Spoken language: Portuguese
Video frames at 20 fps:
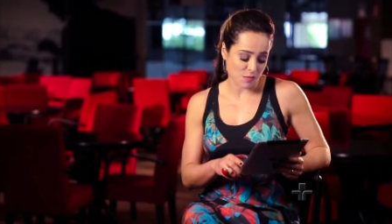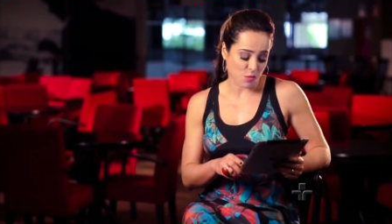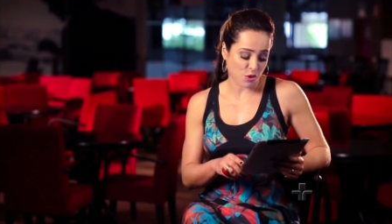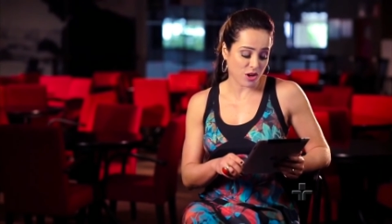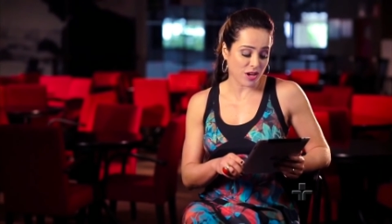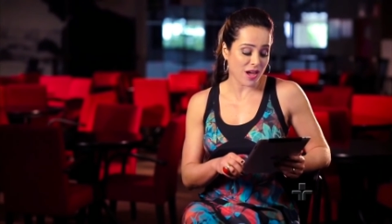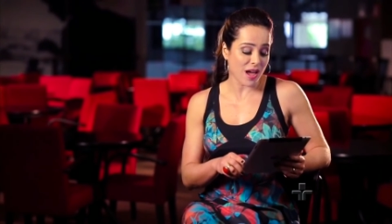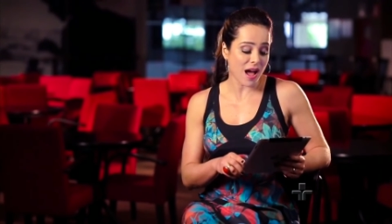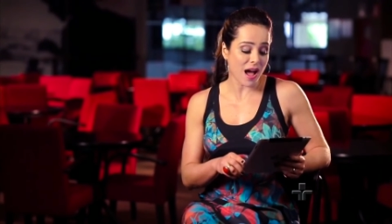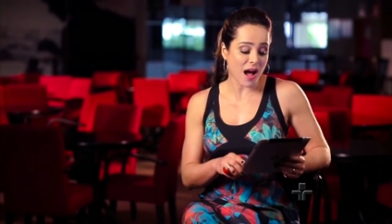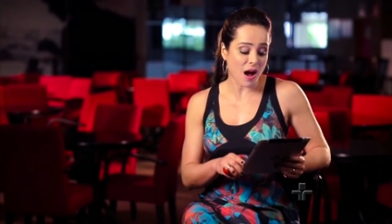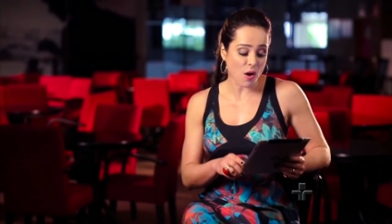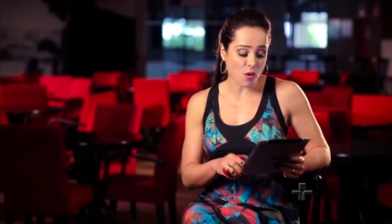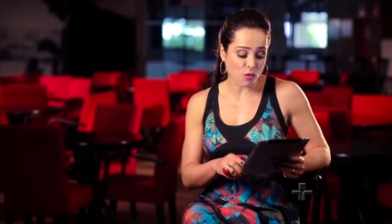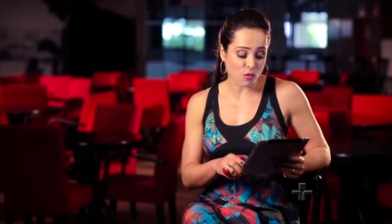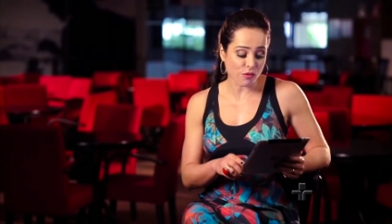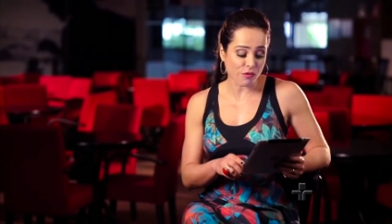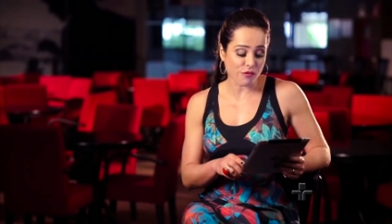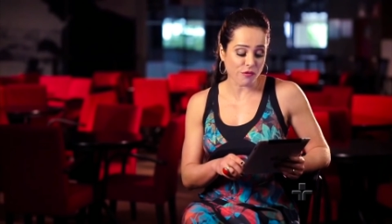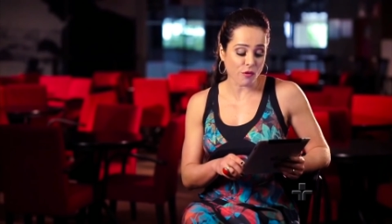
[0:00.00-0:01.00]
Porque há
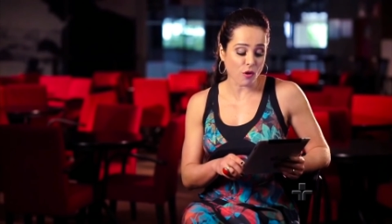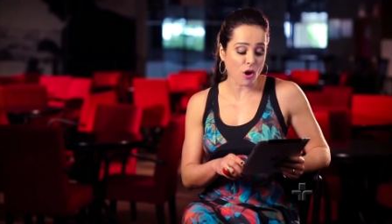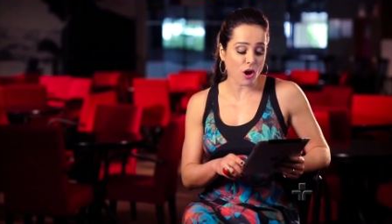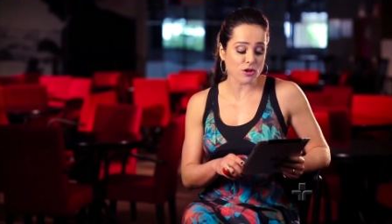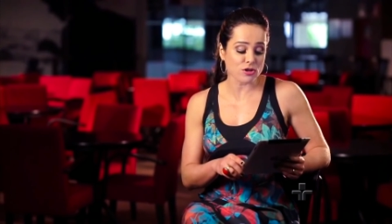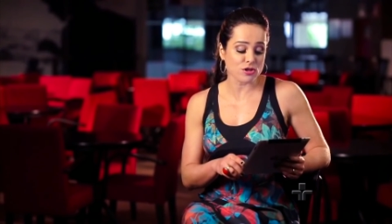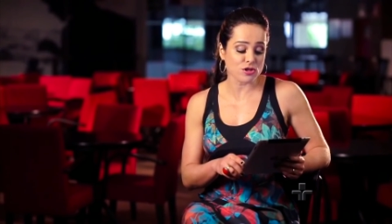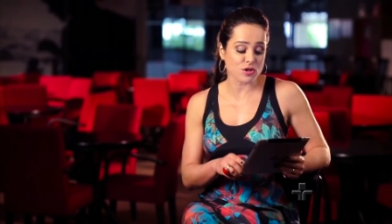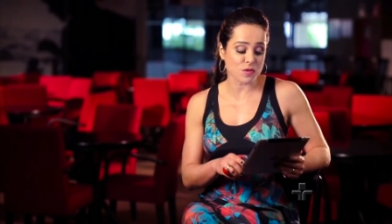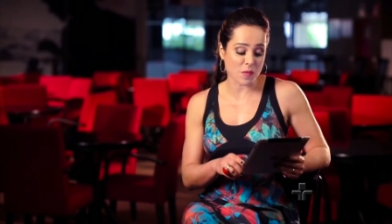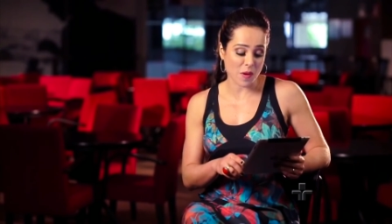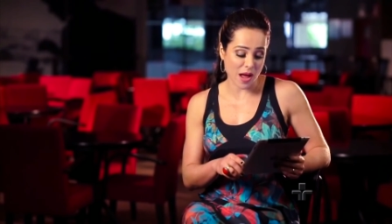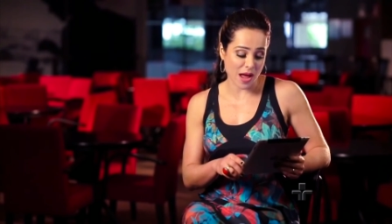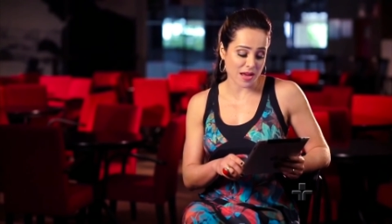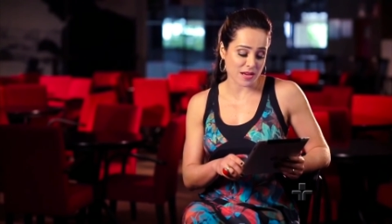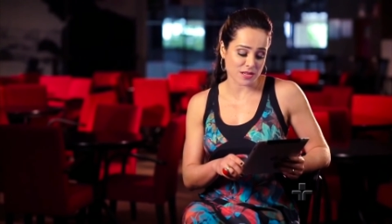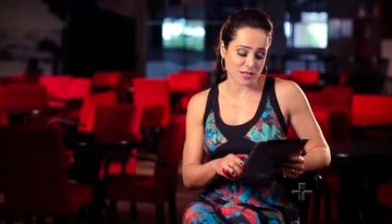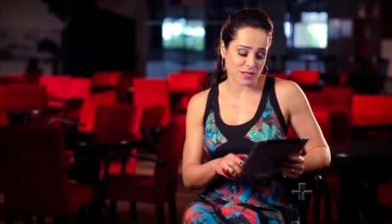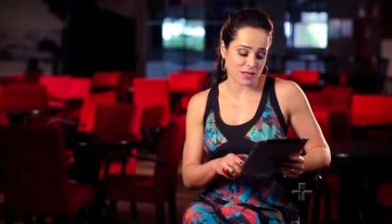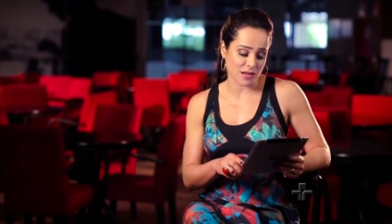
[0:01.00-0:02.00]
algo forte
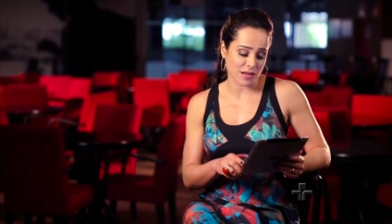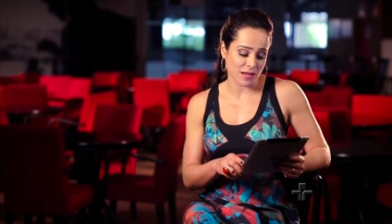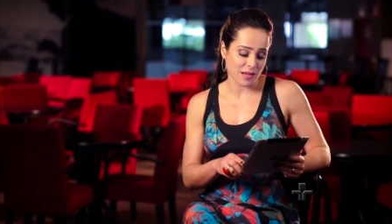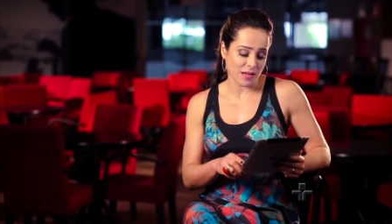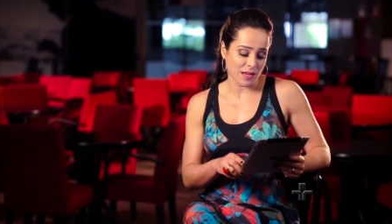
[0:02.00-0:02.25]
demais